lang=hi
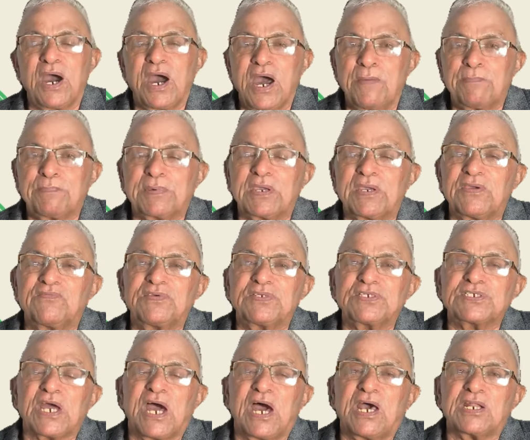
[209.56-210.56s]
आपके
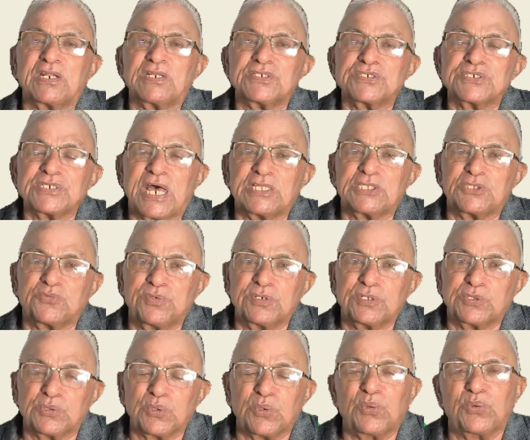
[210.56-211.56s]
विचार
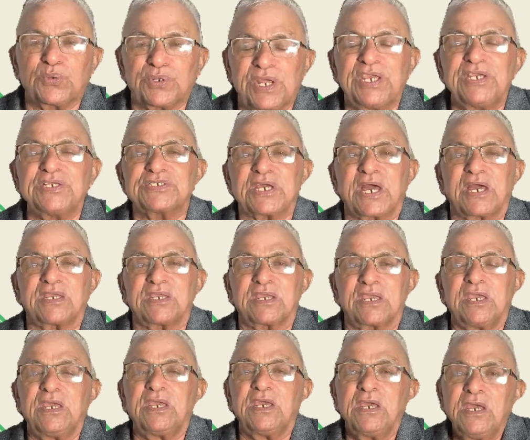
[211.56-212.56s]
सात्विक तो होने ही
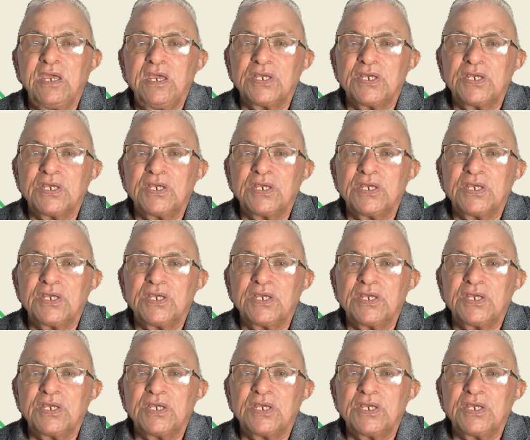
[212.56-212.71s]
चाहिए